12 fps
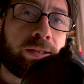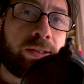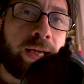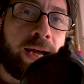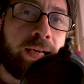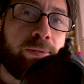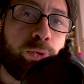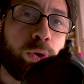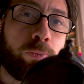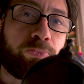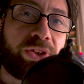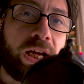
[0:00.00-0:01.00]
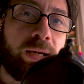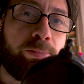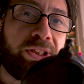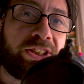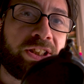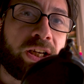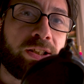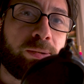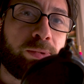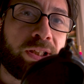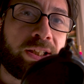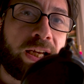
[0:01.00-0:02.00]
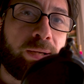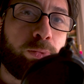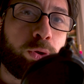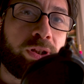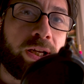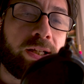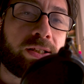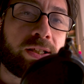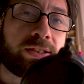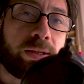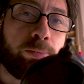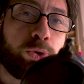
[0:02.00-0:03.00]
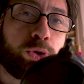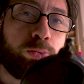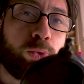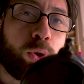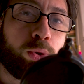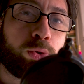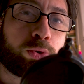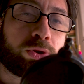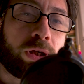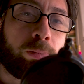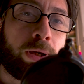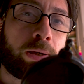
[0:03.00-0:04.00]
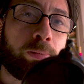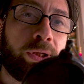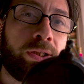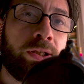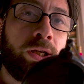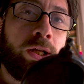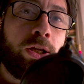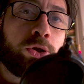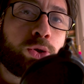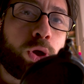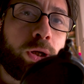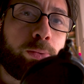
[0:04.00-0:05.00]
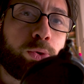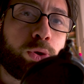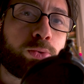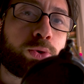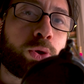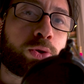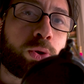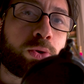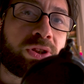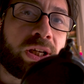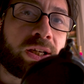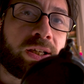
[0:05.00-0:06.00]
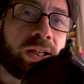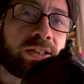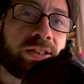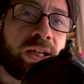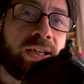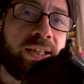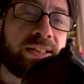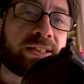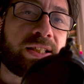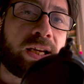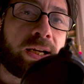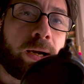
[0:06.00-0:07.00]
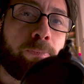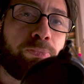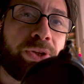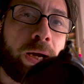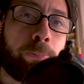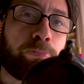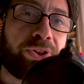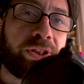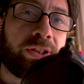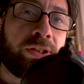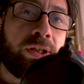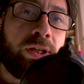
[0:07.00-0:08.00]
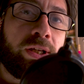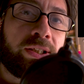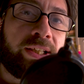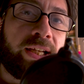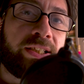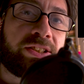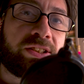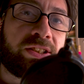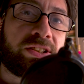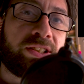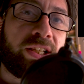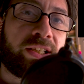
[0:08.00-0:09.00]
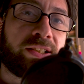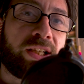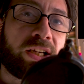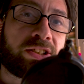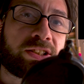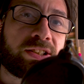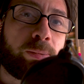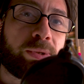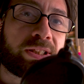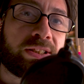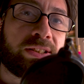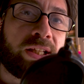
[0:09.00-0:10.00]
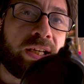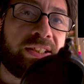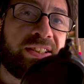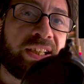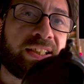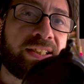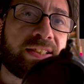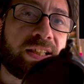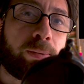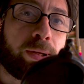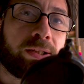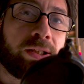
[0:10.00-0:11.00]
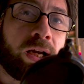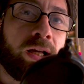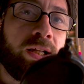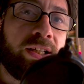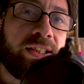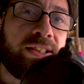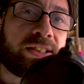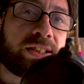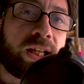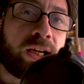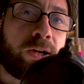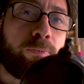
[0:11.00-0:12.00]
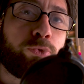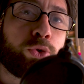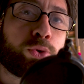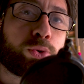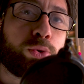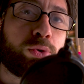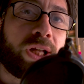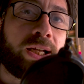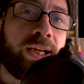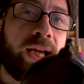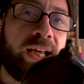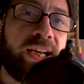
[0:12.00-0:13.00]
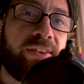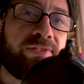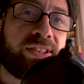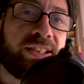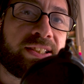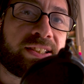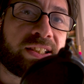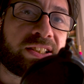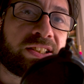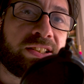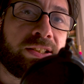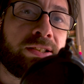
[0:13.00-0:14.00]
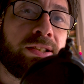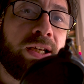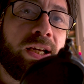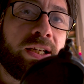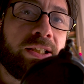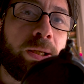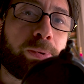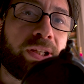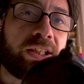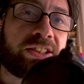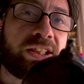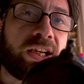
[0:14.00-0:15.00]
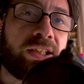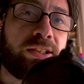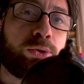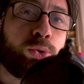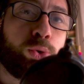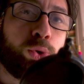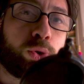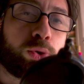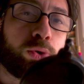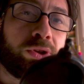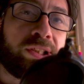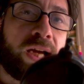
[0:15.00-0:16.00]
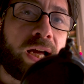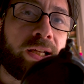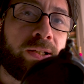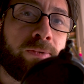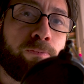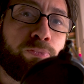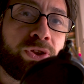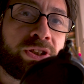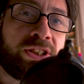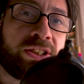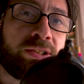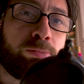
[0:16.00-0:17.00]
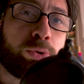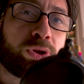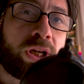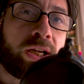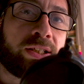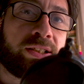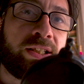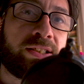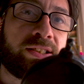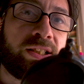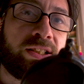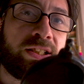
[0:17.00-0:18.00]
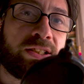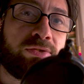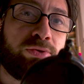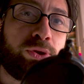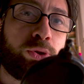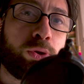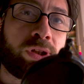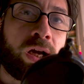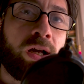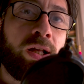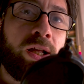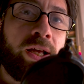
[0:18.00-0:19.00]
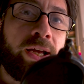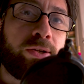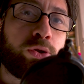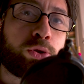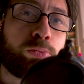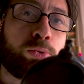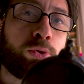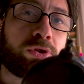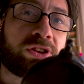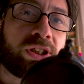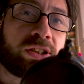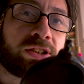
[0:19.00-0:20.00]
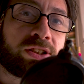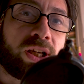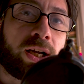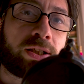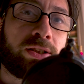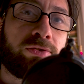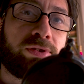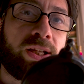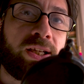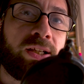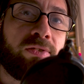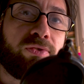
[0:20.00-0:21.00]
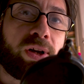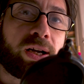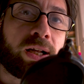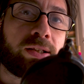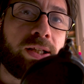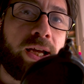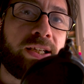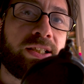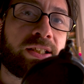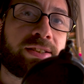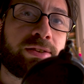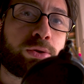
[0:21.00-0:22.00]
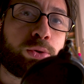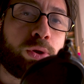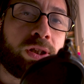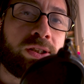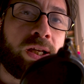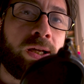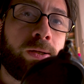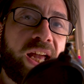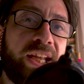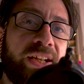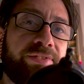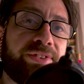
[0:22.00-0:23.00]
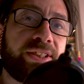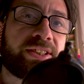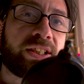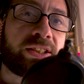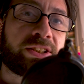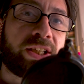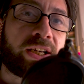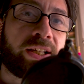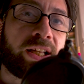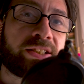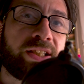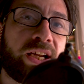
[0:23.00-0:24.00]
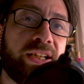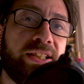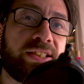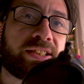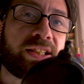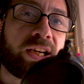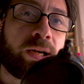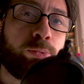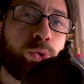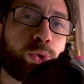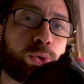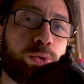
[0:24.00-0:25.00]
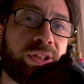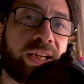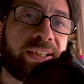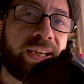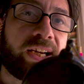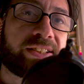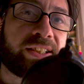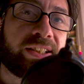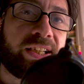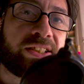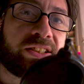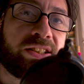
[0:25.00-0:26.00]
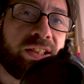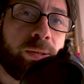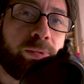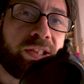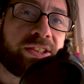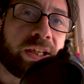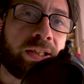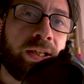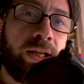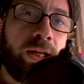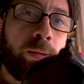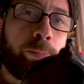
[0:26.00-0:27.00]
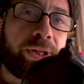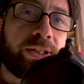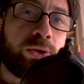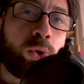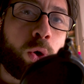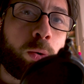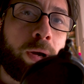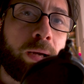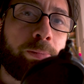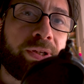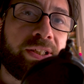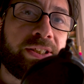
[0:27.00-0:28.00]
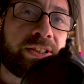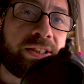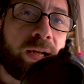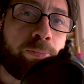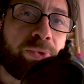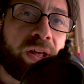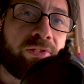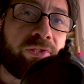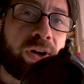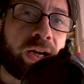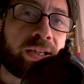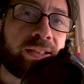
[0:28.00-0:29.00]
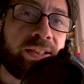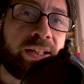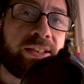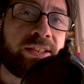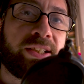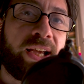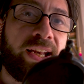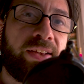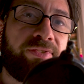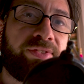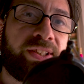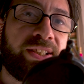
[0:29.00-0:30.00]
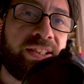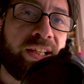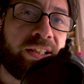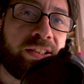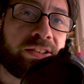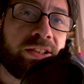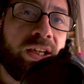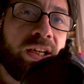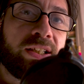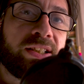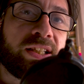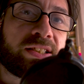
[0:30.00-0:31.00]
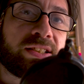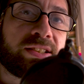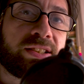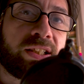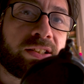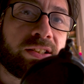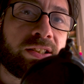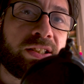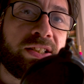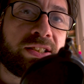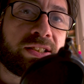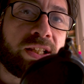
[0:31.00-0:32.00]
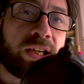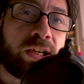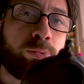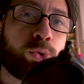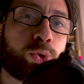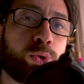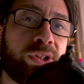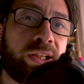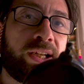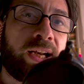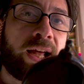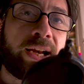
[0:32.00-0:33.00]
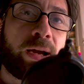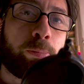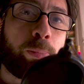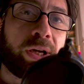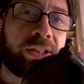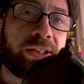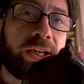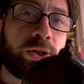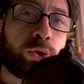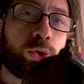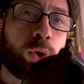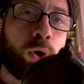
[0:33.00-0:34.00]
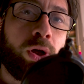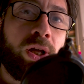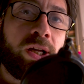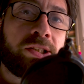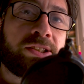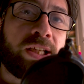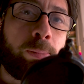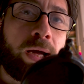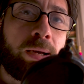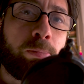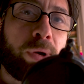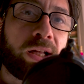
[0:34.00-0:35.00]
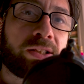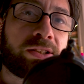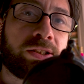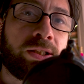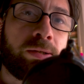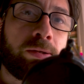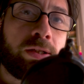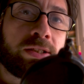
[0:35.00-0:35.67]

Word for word: gelmiyor. Gelmeyeceği anlamına gelmiyor da enteresan bir cümle oldu kusura bakmayın. Şöyle bir durum söz konusu arkadaşlar. Instagram yaptığı geliştiricilerin açıklamasında yakın zamanda Instagram'ın üstünden NFT satışının yapılacağını duyurdu. Yani sizin bu tarihte izlediğiniz videoda henüz bu satış aktif değil fakat en yakın sürede NFT satış arkadaşlar Instagram üstünden gerçekleştirilebilecek. Peki normal bir işlemden farkı nedir? NFT nedir? Nasıl satılır? Instagram üstünde neler yapmak gerekiyor? Temel mantığı